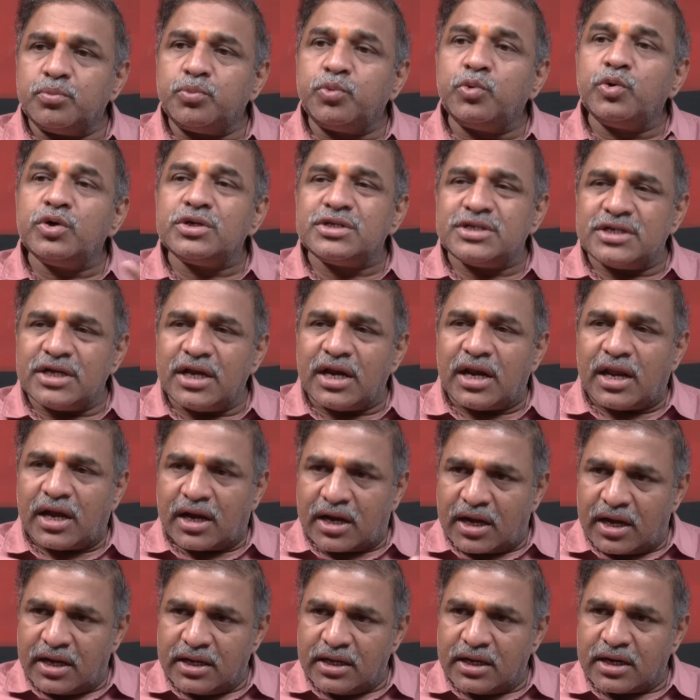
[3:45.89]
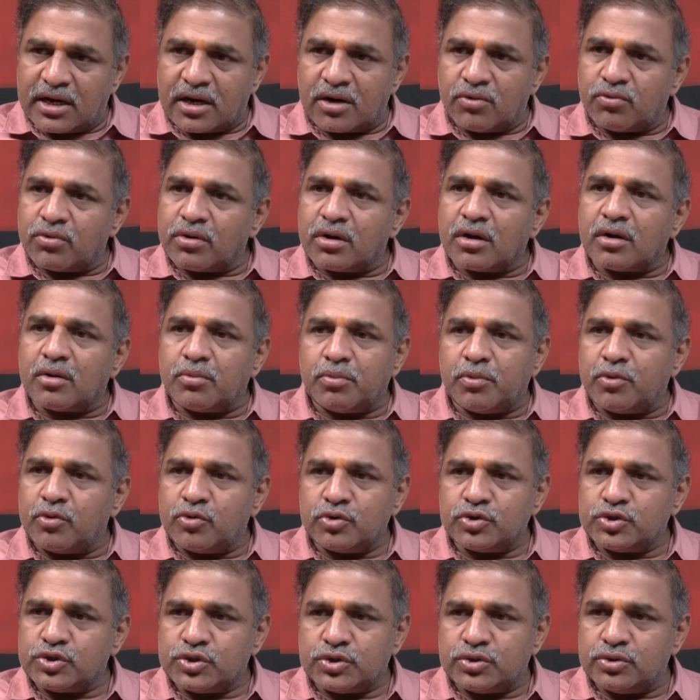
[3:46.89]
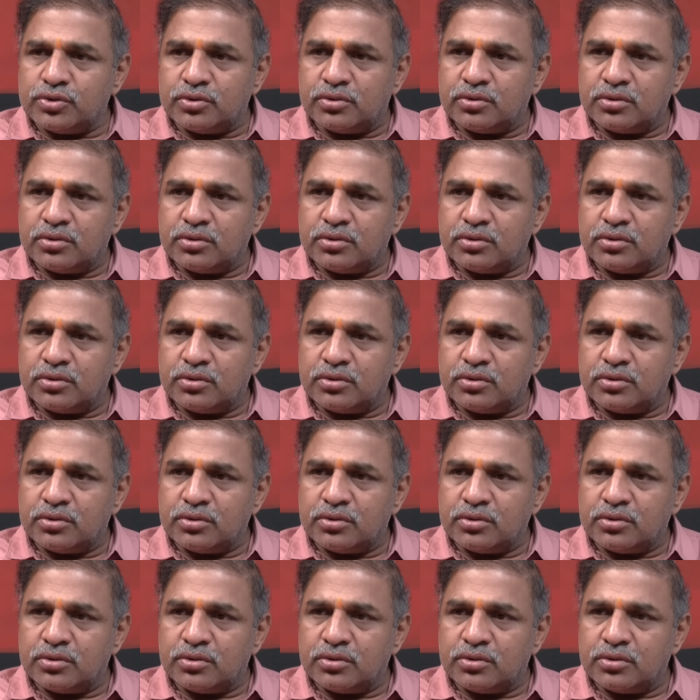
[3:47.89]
పూడ్చేలాగా ఇక్కడ ఉండకపోవచ్చు